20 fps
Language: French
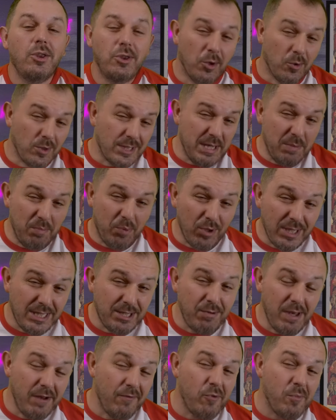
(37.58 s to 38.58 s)
Non, c'est pour
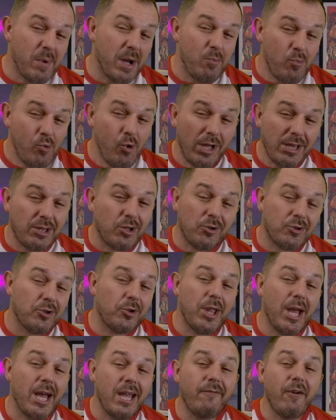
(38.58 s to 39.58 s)
essuyer vos mains moites quand
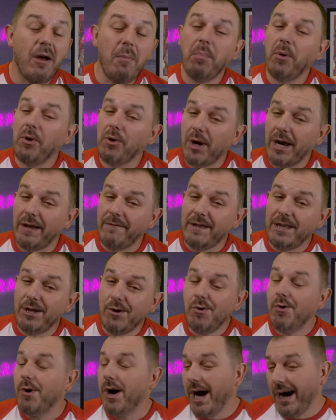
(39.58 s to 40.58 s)
on arrivera pendant la
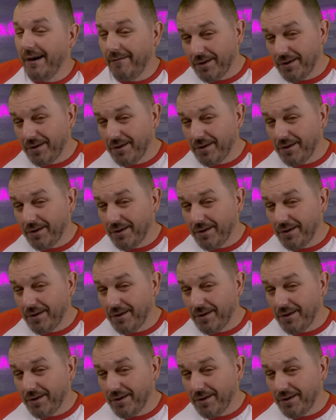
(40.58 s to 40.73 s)
vidéo à